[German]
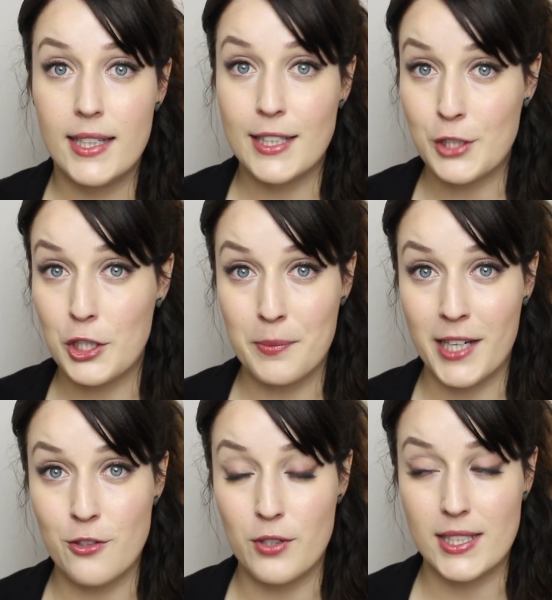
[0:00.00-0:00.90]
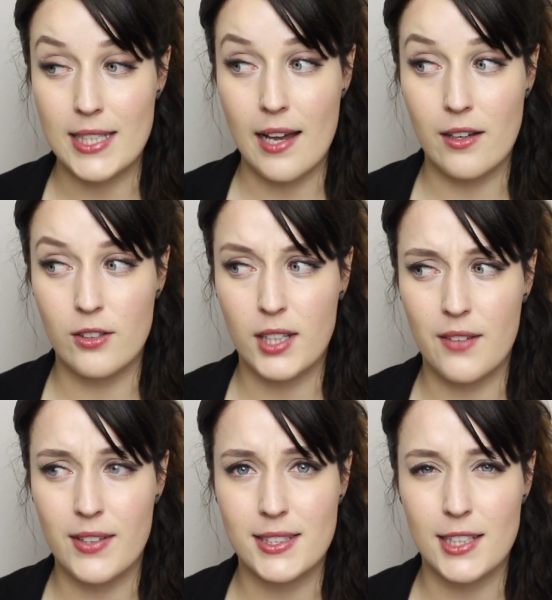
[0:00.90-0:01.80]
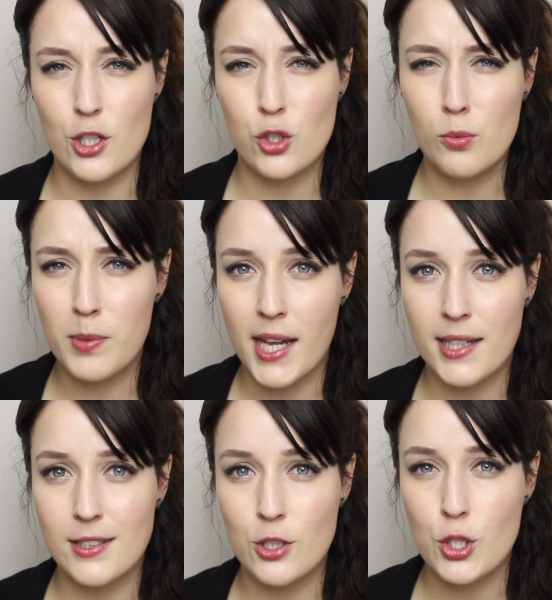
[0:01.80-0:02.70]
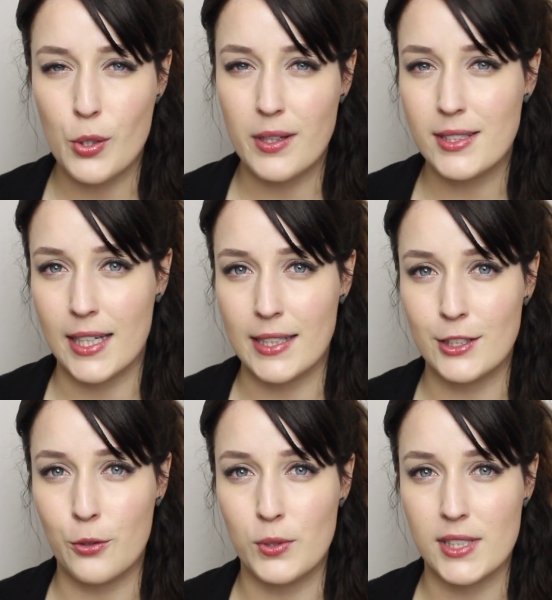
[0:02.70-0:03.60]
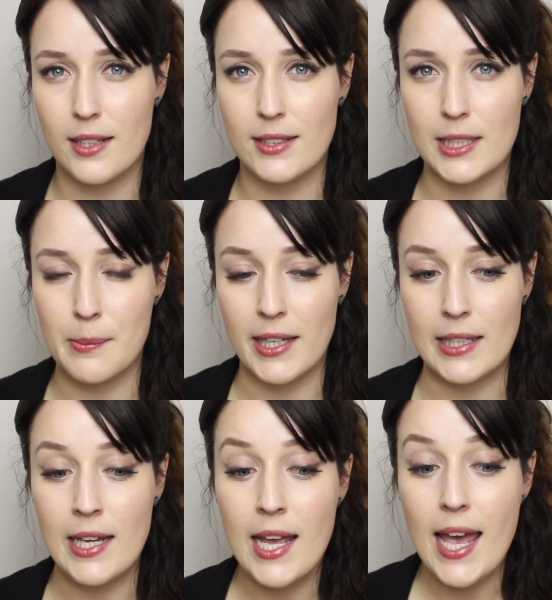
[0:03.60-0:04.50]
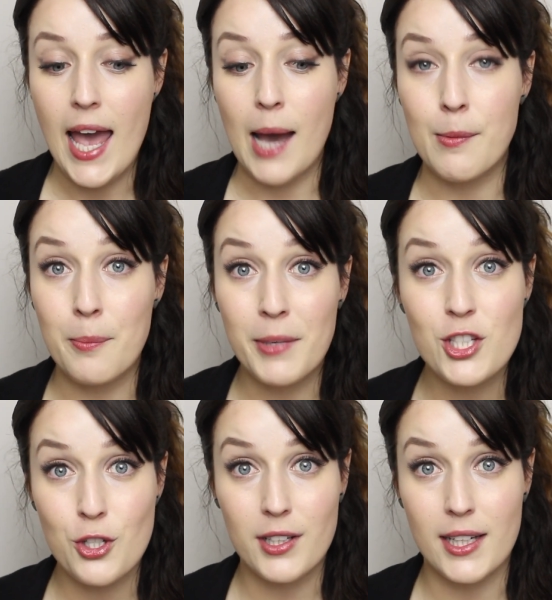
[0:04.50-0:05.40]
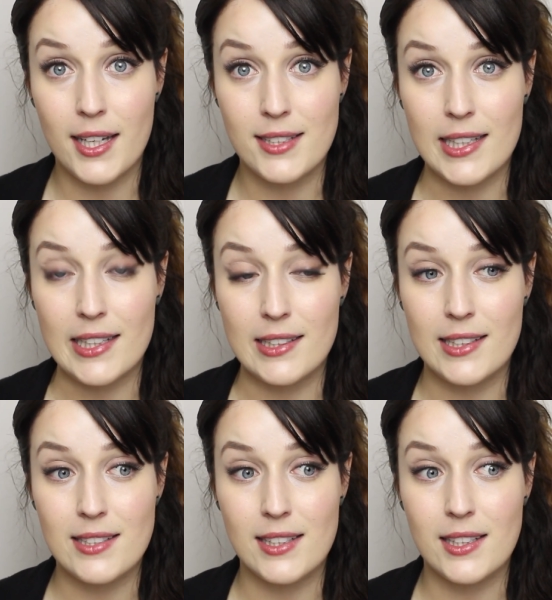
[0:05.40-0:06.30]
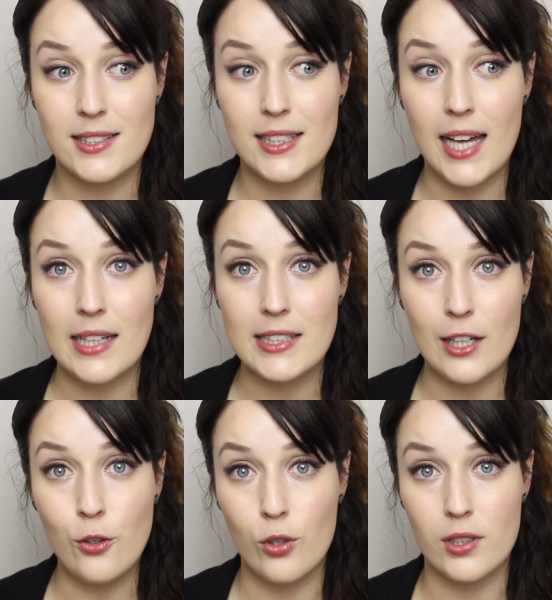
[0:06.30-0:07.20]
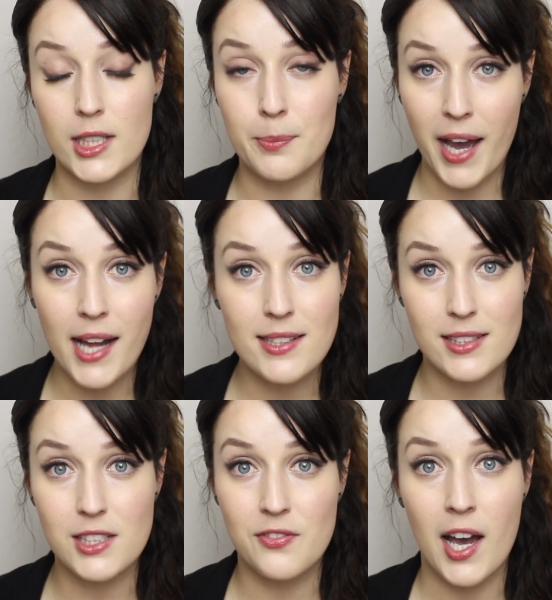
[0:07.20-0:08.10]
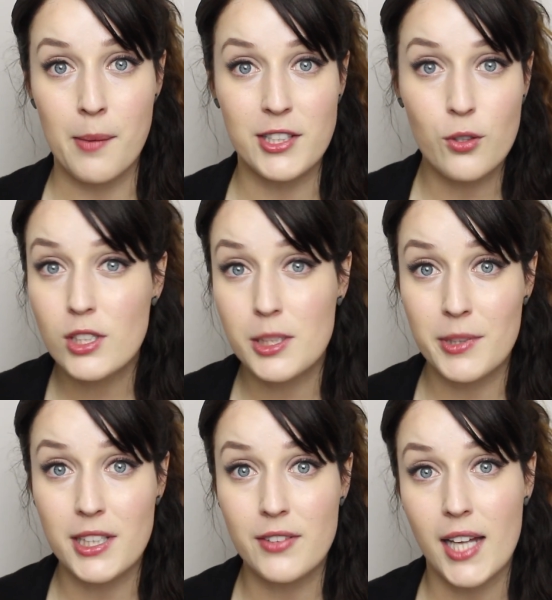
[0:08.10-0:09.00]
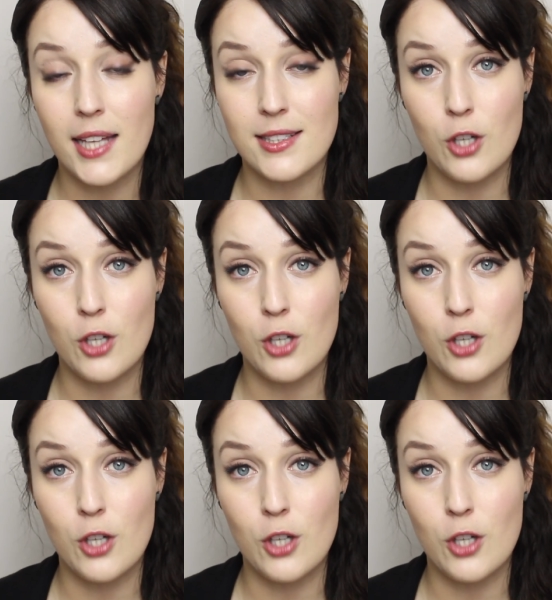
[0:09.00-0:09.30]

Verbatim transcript: Jetzt könnte man natürlich sagen, okay, wenn sie in der Schublade sind, stören sie ja nicht großartig jemanden. Aber mich stört an der Sache, dass ich sie gar nicht angucke. Ich behalte sie zwar, aber ich gucke sie mir nie wieder an.